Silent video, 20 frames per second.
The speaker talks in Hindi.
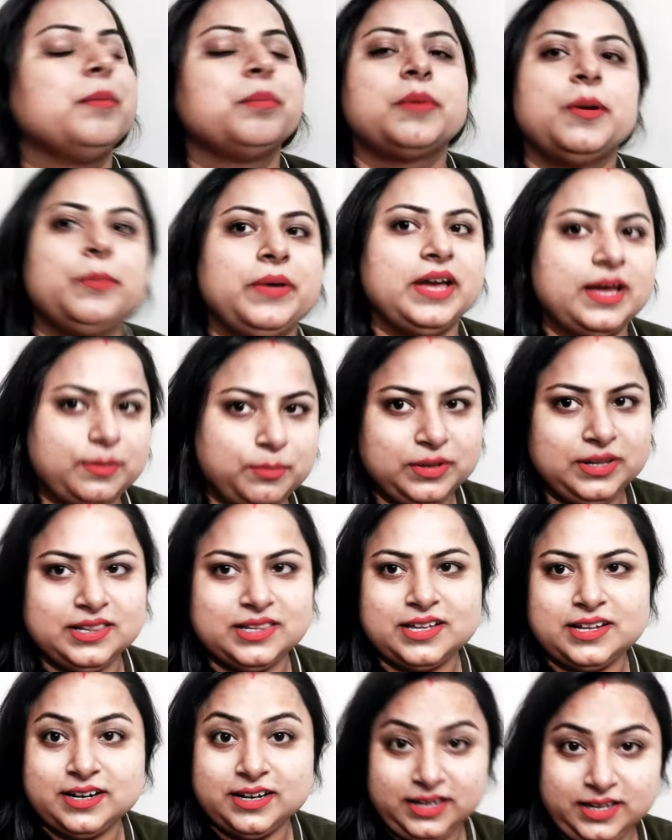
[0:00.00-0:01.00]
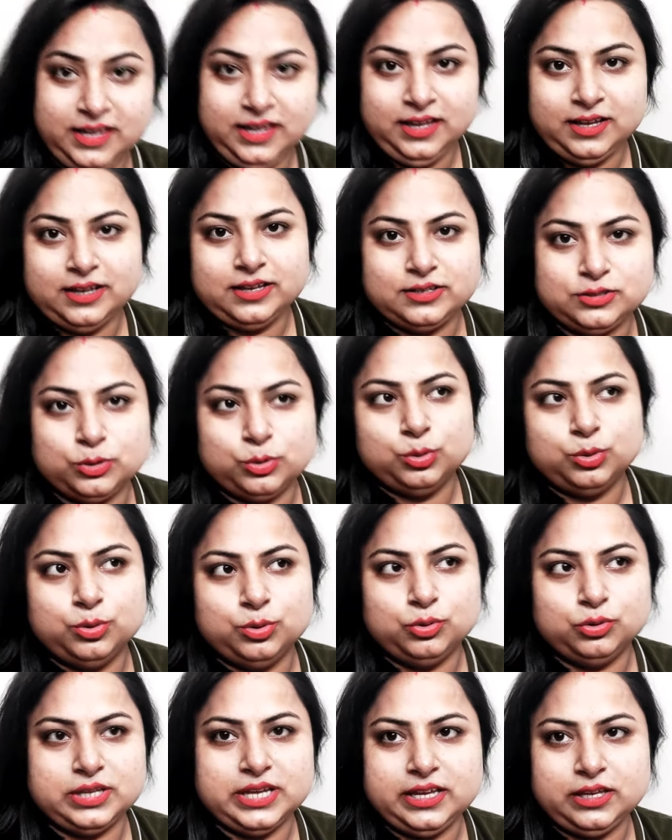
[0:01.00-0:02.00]
आपका प्यार मिलता रहे सो
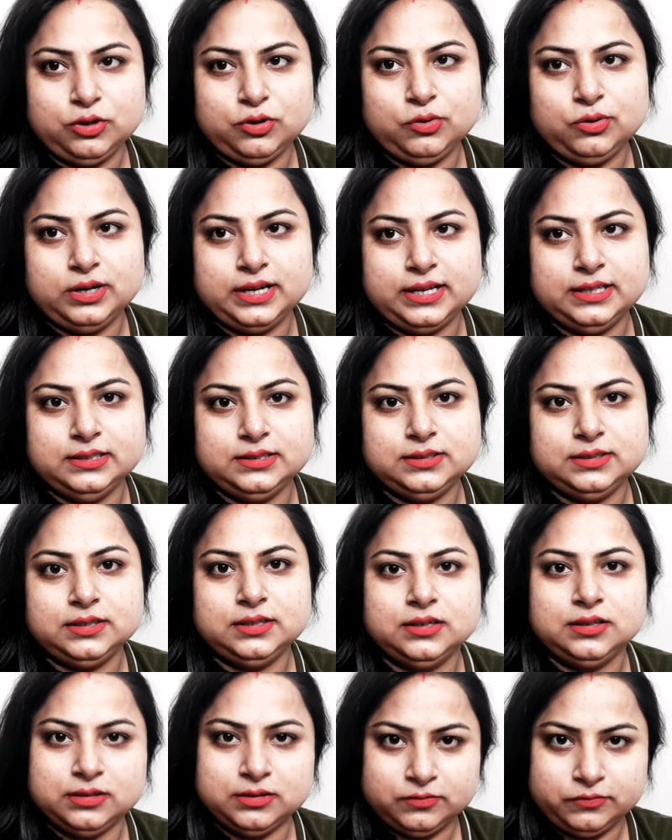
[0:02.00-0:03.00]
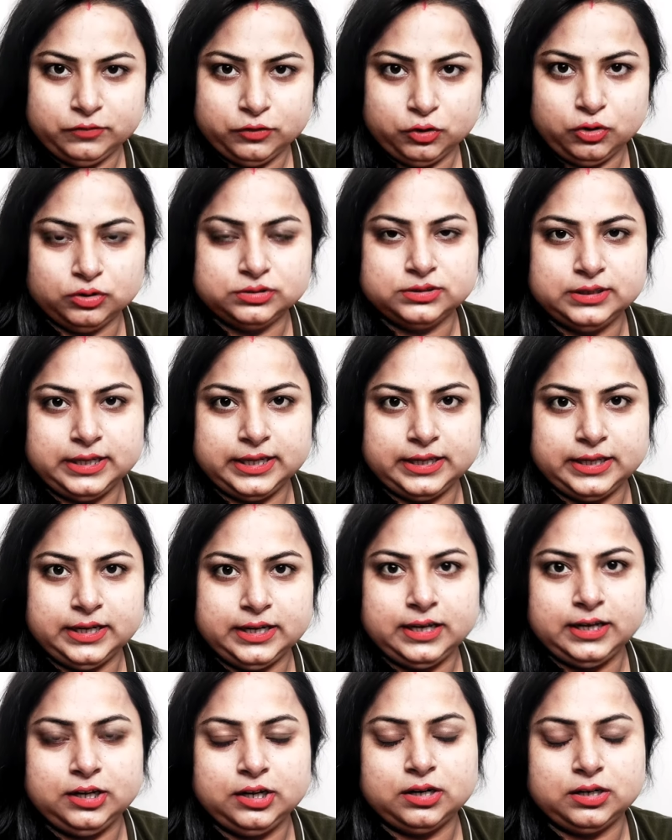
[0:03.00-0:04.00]
थैंक यू गाइज ब्लॉग्स देखने
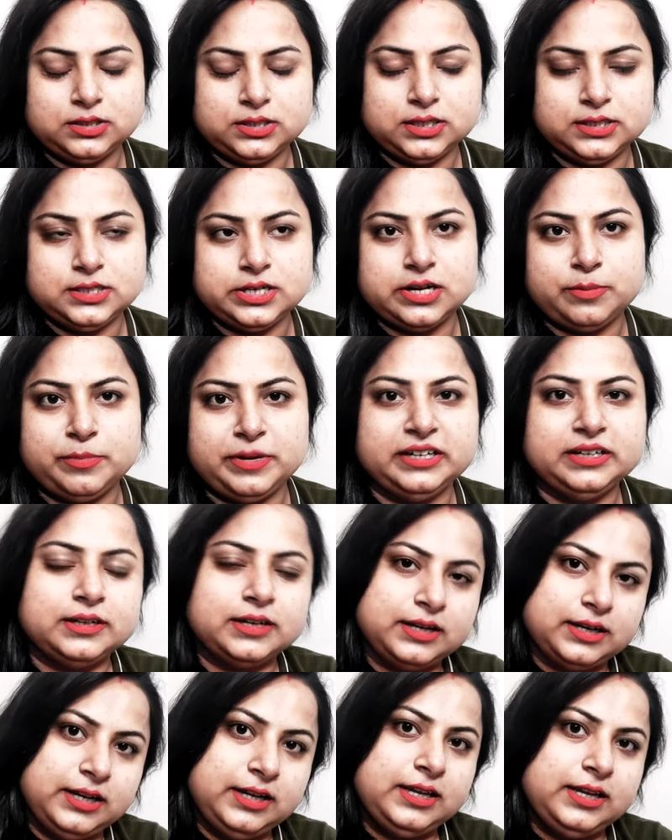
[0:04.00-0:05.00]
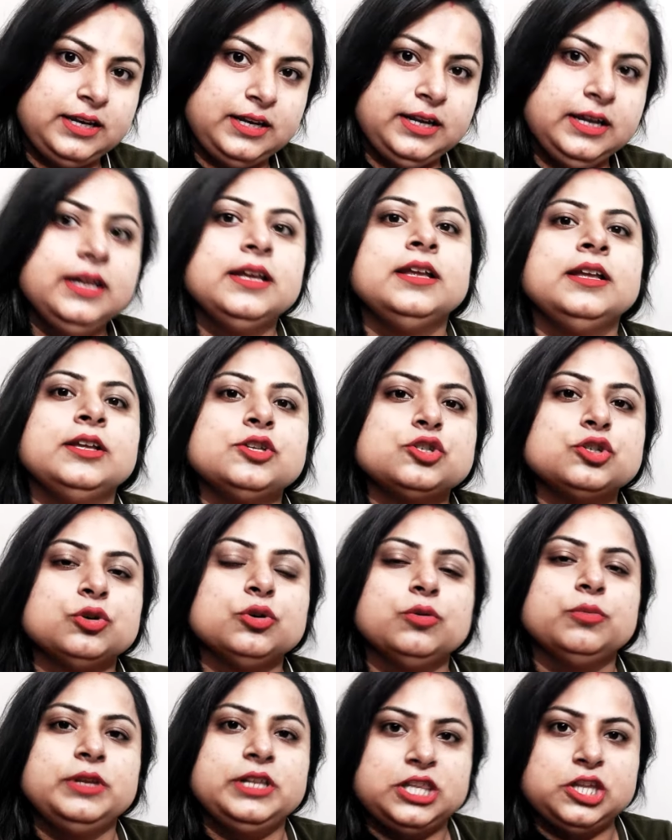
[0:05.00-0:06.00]
के लिए और अच्छे अच्छे कमेंट करने के लिए सो
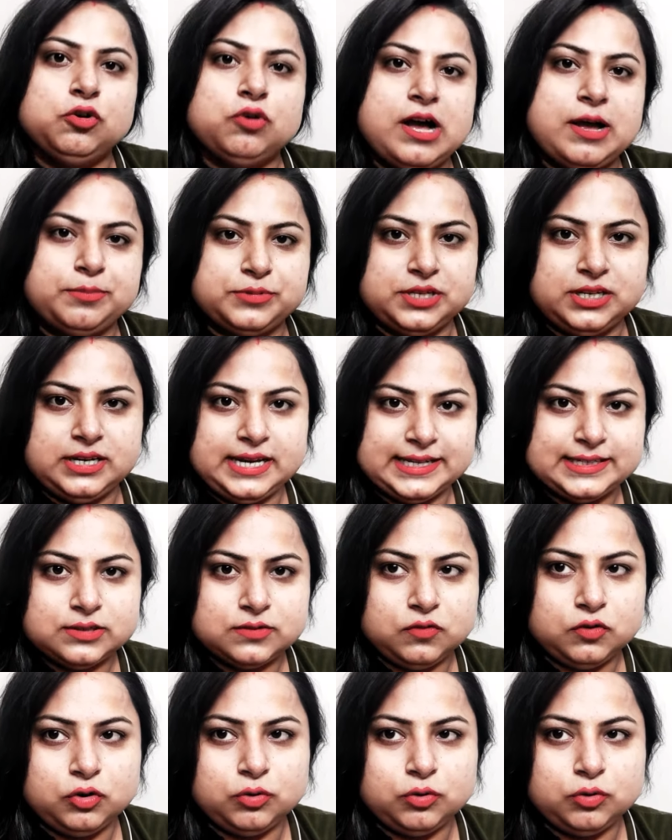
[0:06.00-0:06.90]
so, मिलती हूँ आपसे नेक्स्ट